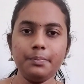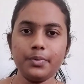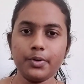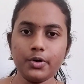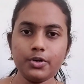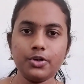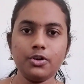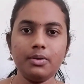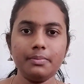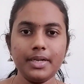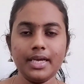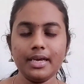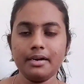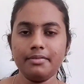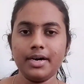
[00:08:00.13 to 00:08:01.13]
தான் புரோட்டோ
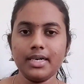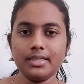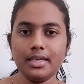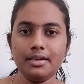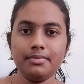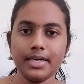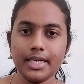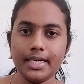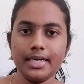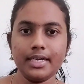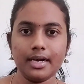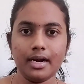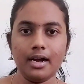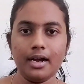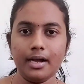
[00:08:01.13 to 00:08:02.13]
அப்படிங்கிற வார்த்தையை இவங்க
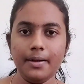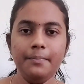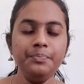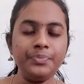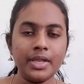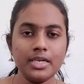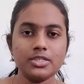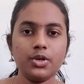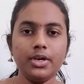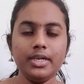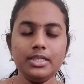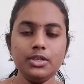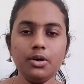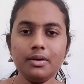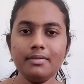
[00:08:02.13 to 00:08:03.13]
எடுக்கிறாங்க சோ
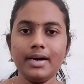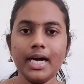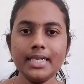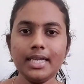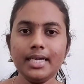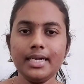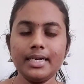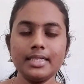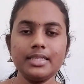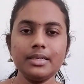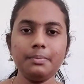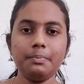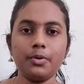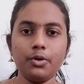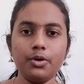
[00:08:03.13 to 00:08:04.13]
இந்த ஒரு வார்த்தையை எடுத்து
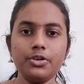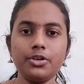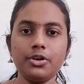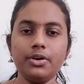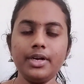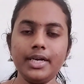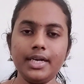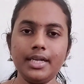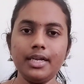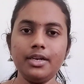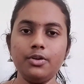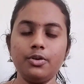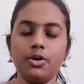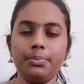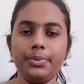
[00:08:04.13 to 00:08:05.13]
புரோட்டோ
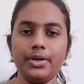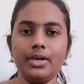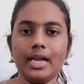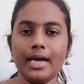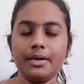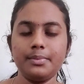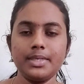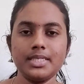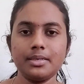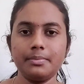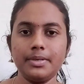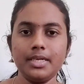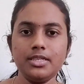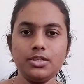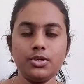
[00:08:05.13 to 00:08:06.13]
இந்தியன் யூரோப்பிய லாங்குவேஜ்
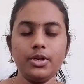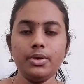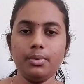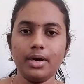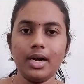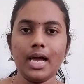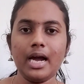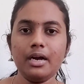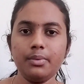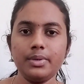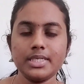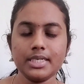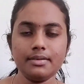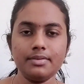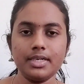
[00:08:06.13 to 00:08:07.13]
அப்படின்னு சொல்லி ஒரு
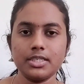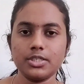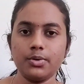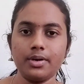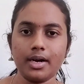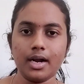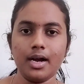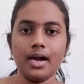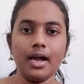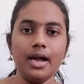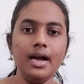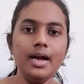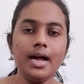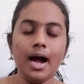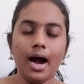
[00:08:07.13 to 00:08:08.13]
லாங்குவேஜே இவங்க சொல்றாங்க
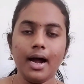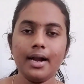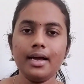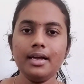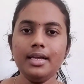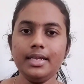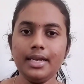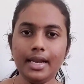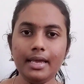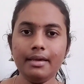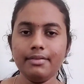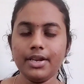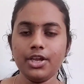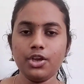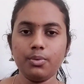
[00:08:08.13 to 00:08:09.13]
ஆனா
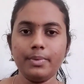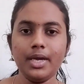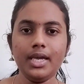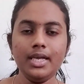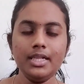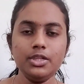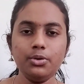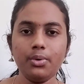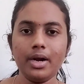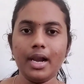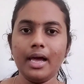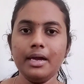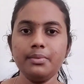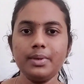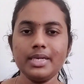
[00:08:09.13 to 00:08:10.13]
இன்னைக்கு வரைக்குமே இந்த ஒரு
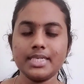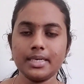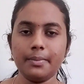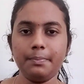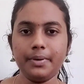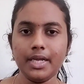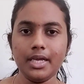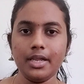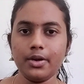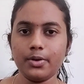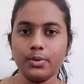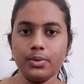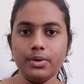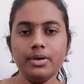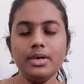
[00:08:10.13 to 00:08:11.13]
லாங்குவேஜ் எப்படி
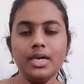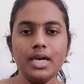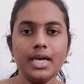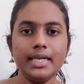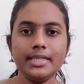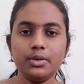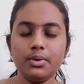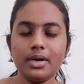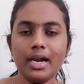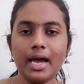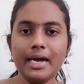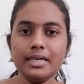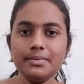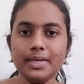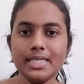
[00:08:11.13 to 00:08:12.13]
இருக்கும் இந்த ஒரு
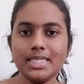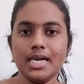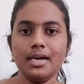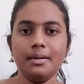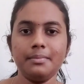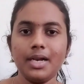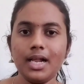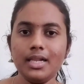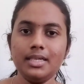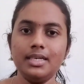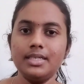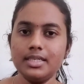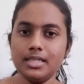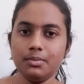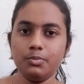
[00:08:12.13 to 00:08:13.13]
லாங்குவேஜ்ல நம்மளால
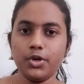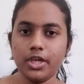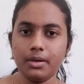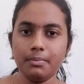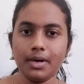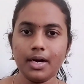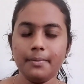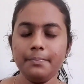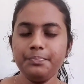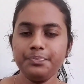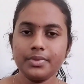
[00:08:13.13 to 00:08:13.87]
எழுத முடியுமா